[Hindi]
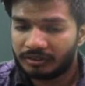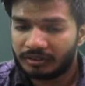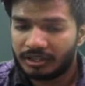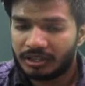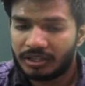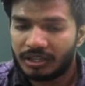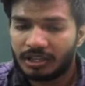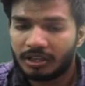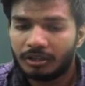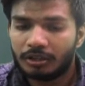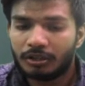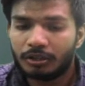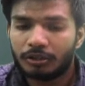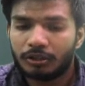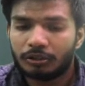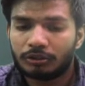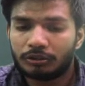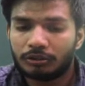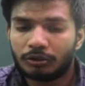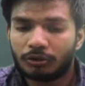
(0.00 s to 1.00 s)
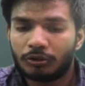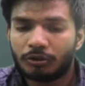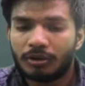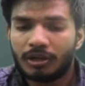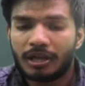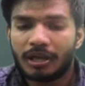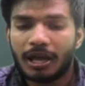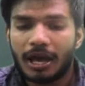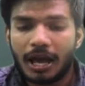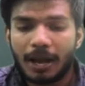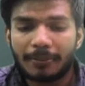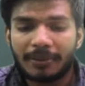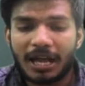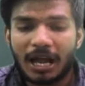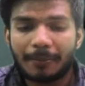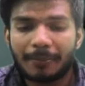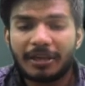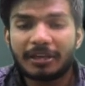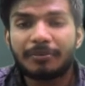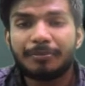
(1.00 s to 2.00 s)
ठीक है तो अब
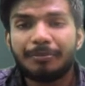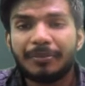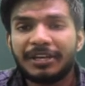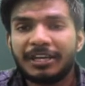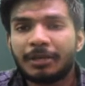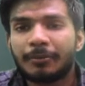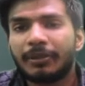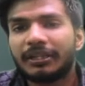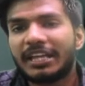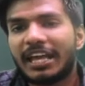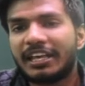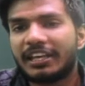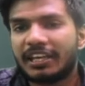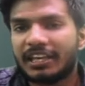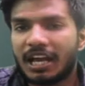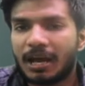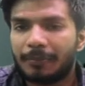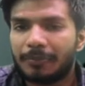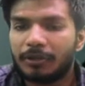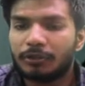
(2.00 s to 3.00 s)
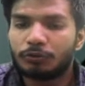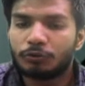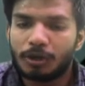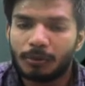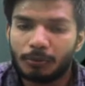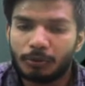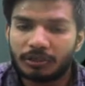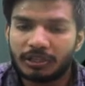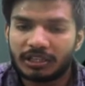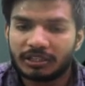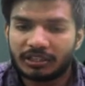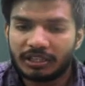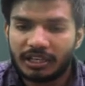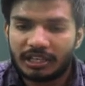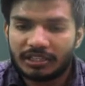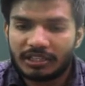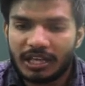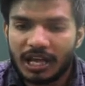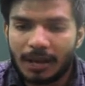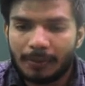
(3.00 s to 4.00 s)
यहाँ पे एक मीनिंग बताई गई यहाँ पे इसको हम लोग देखते
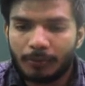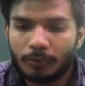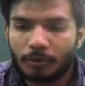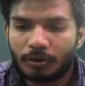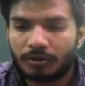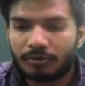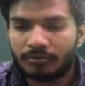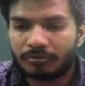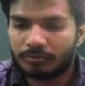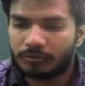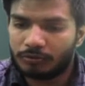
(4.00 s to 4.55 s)
हैं ये आप लोग